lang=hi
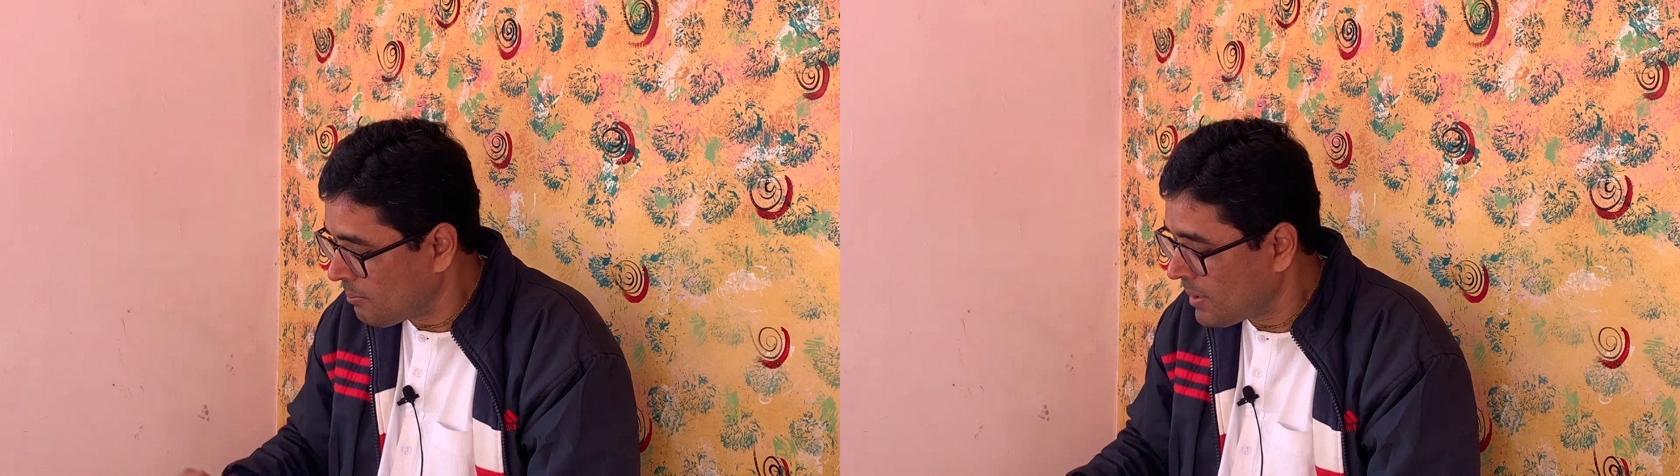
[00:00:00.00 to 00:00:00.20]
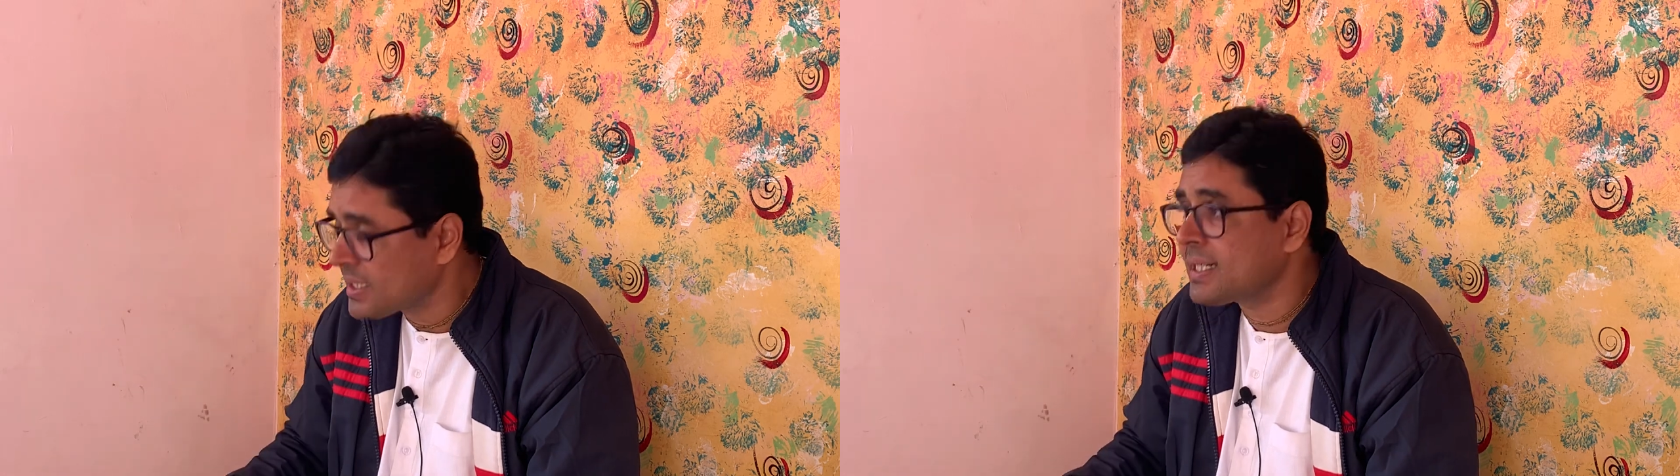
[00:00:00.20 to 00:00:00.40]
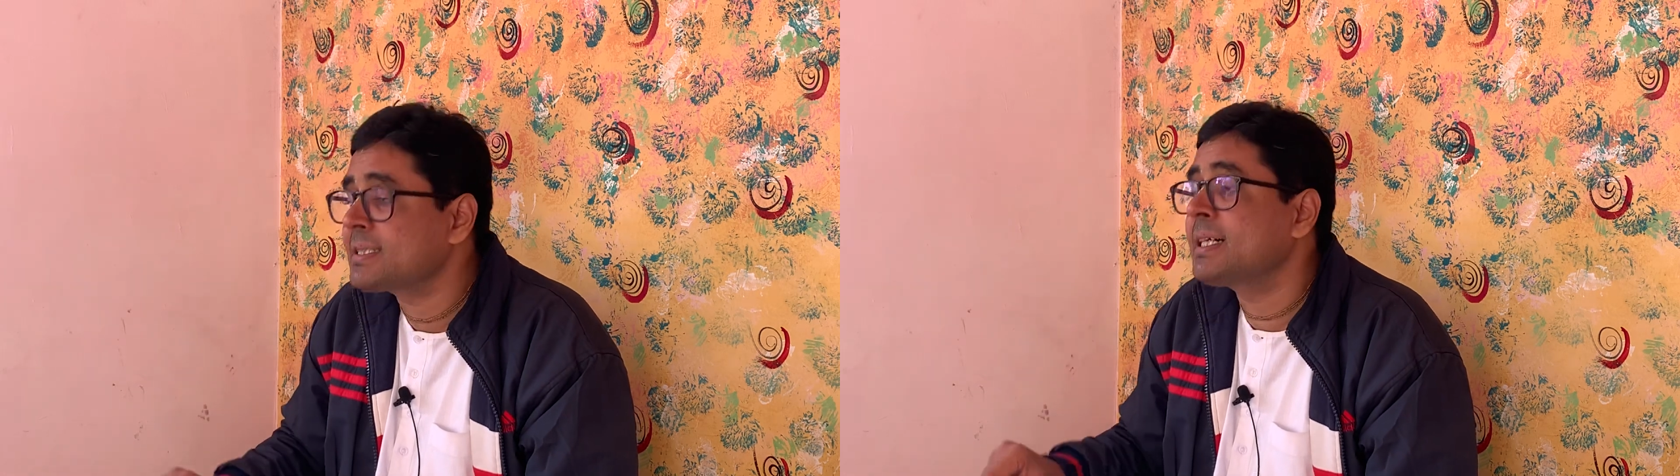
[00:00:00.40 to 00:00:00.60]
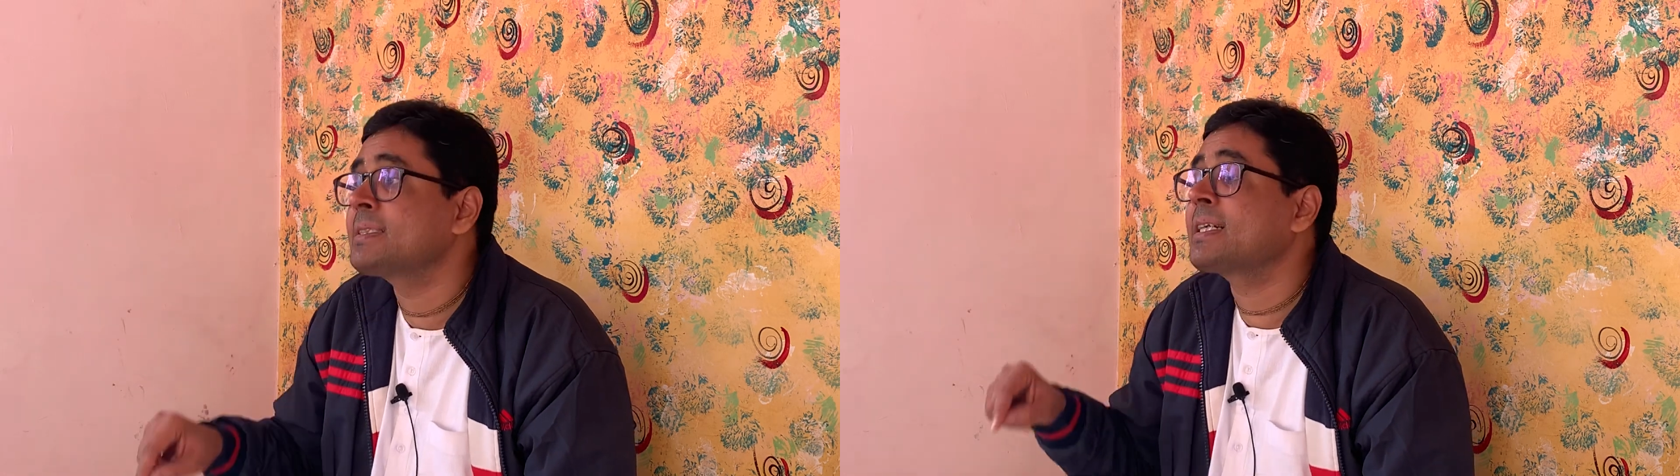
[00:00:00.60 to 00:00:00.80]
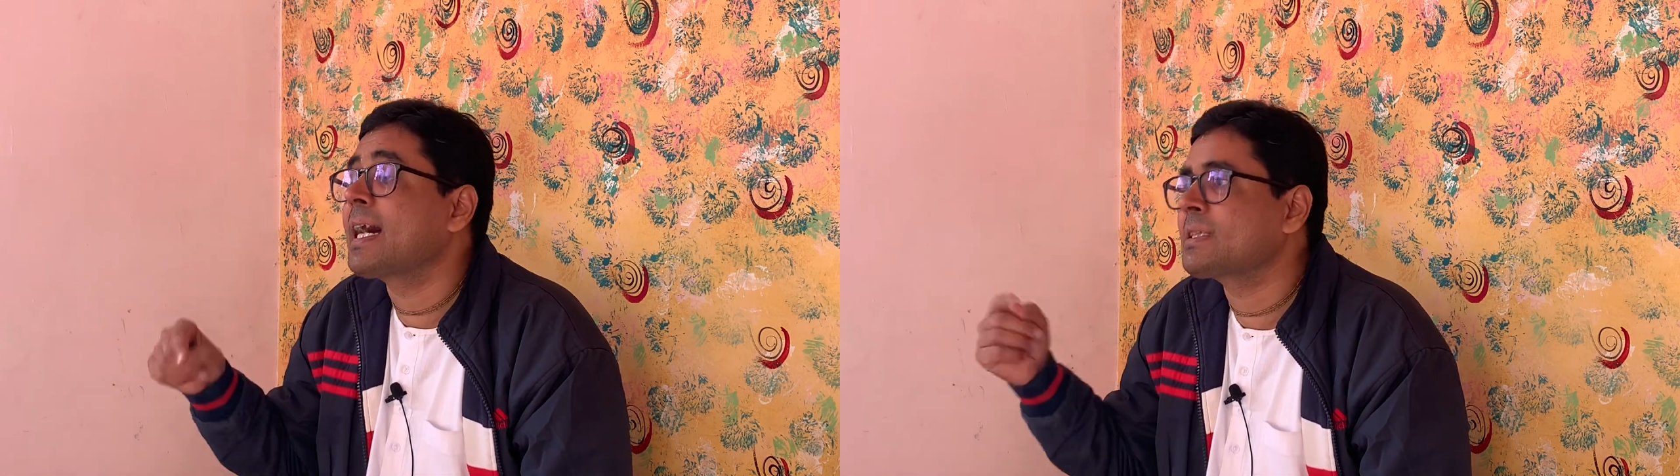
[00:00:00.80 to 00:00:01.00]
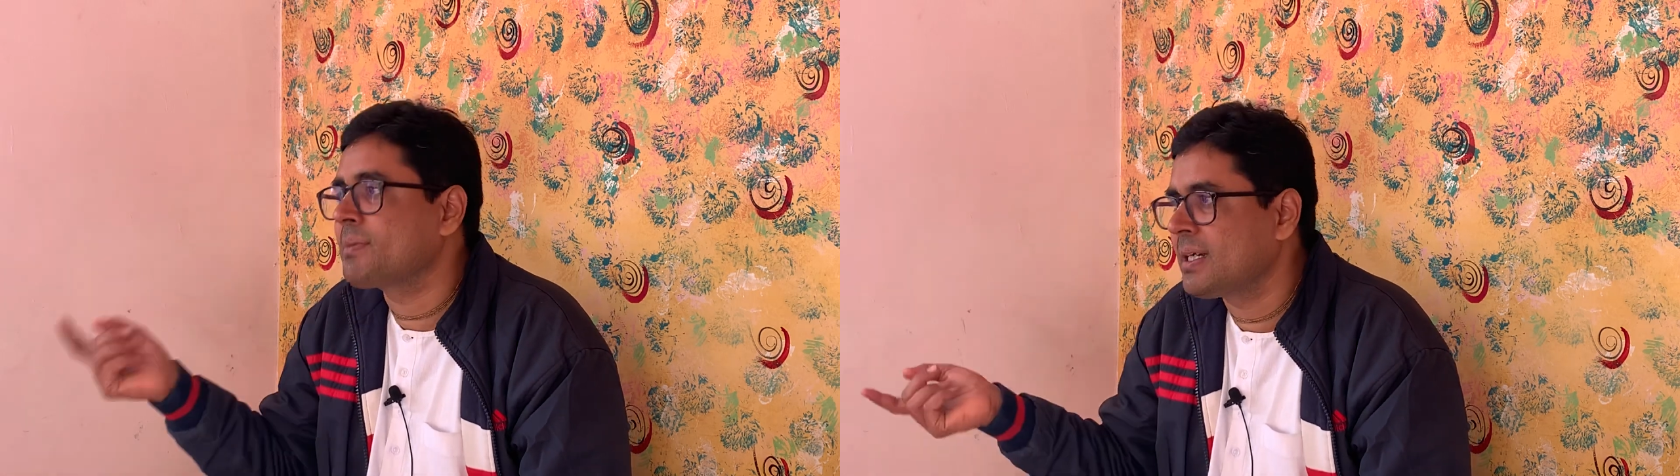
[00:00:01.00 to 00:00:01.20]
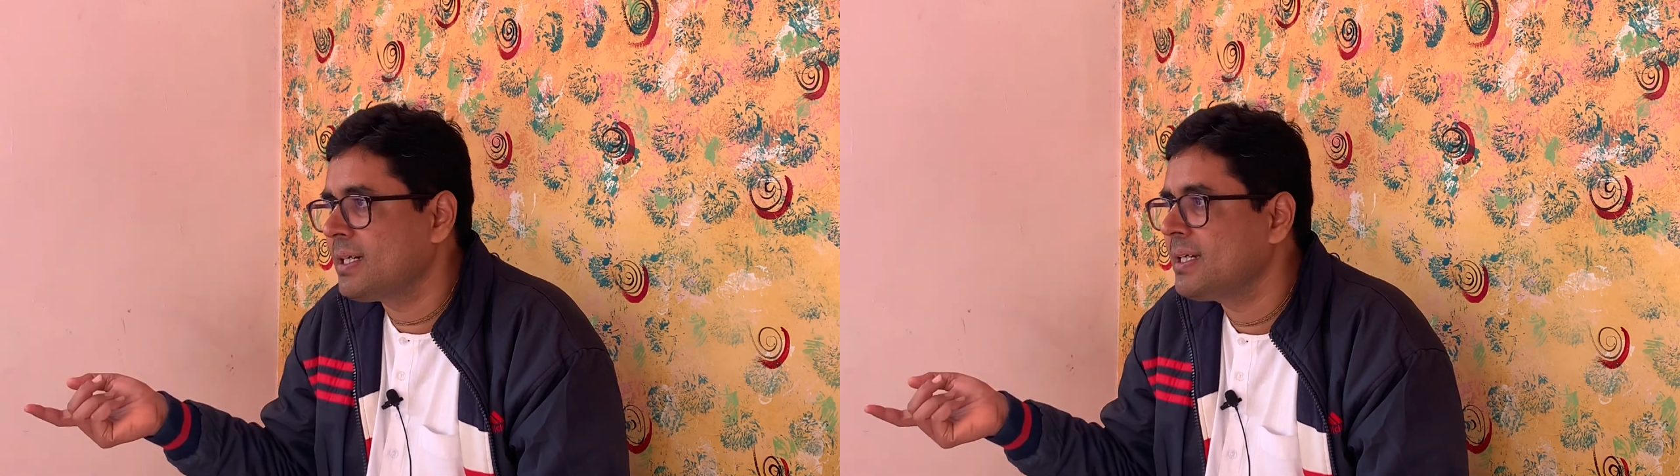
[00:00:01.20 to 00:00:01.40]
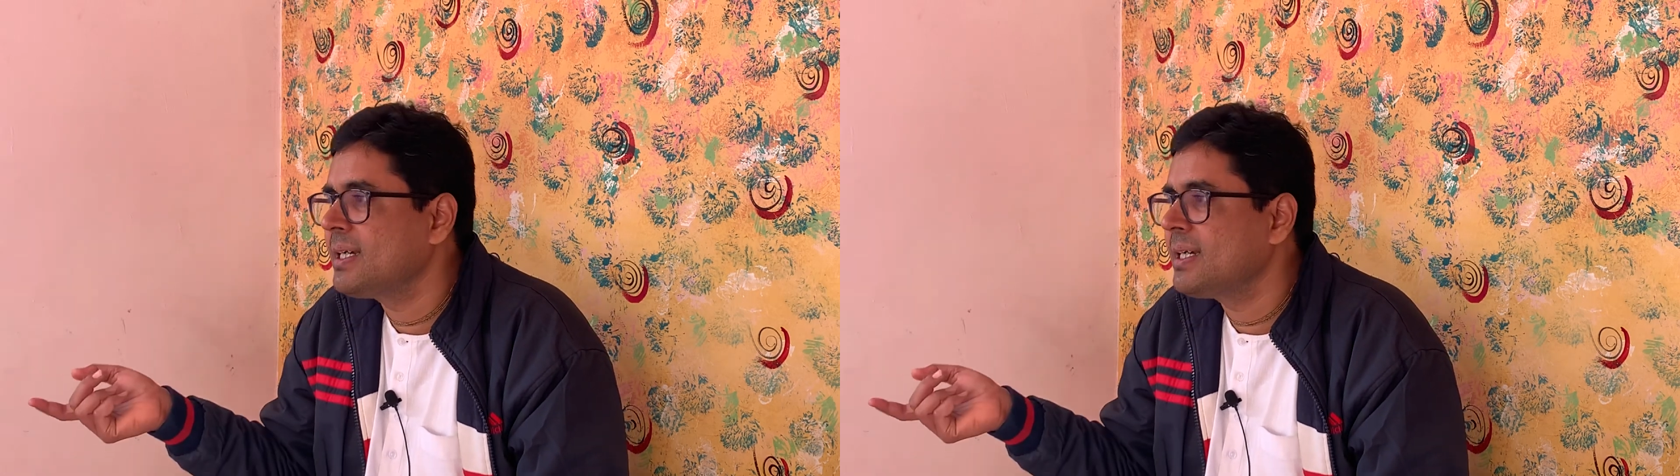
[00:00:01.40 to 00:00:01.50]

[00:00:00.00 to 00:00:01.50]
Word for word: मदगतांतर आत्मना